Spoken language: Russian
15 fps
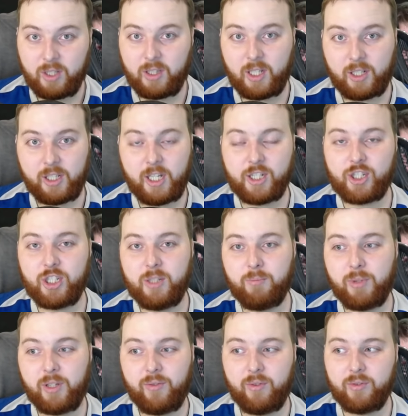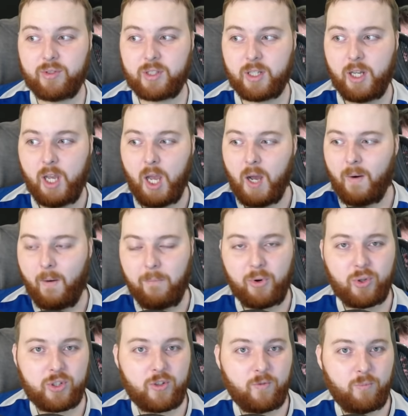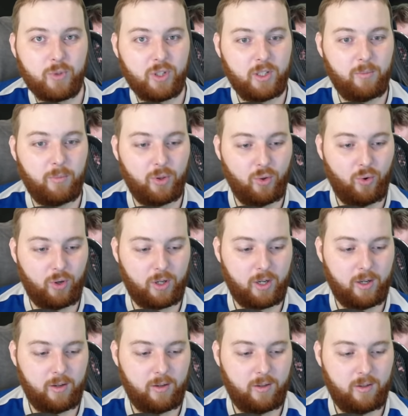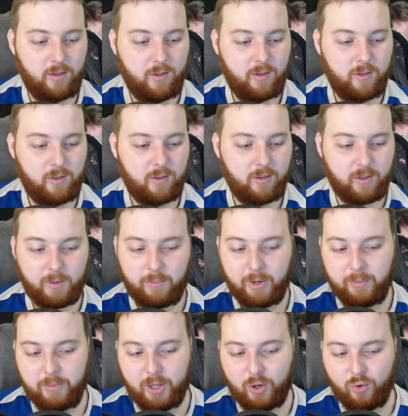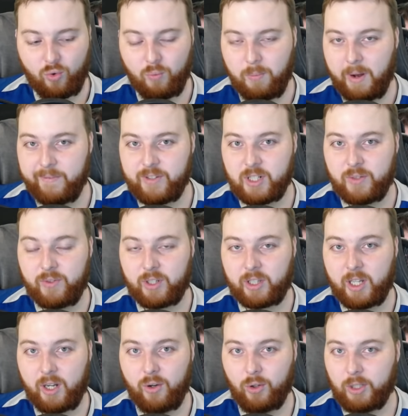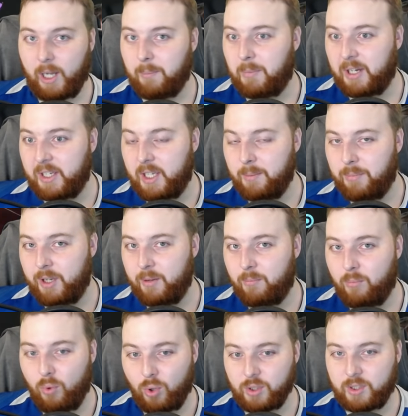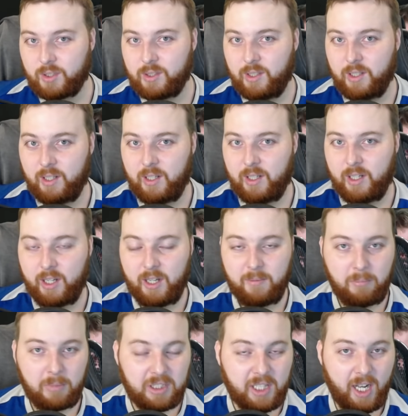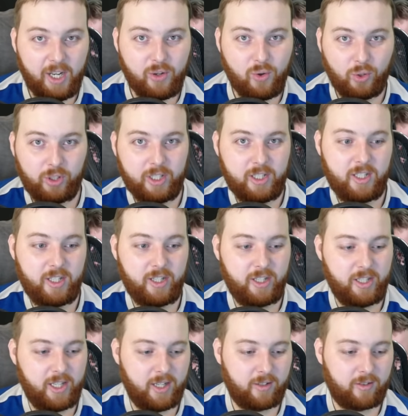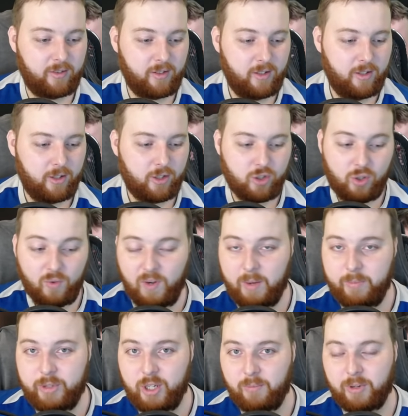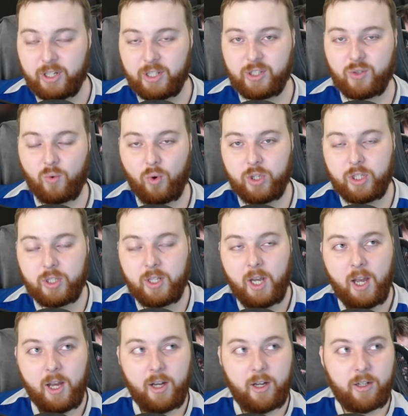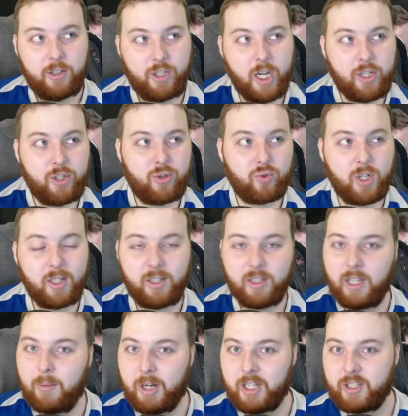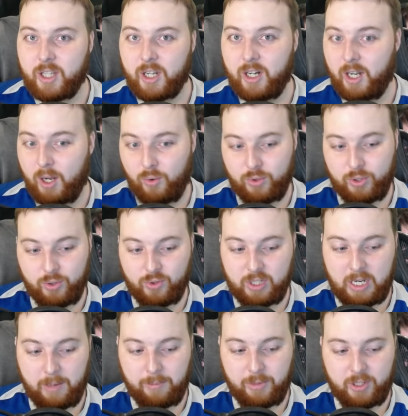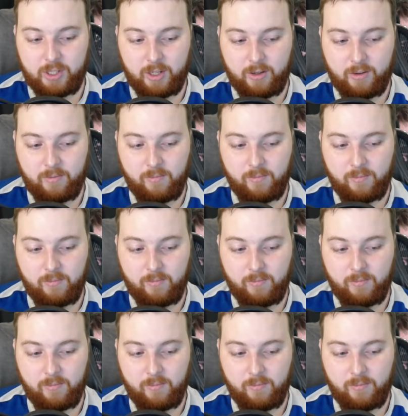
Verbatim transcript: так дальше не появился. Вопросов было много. К примеру, упавший вертолет, а погиб ли босс батальона или нет? Что вообще происходит? Часть сюжета нам раскрыли аудиозаписи,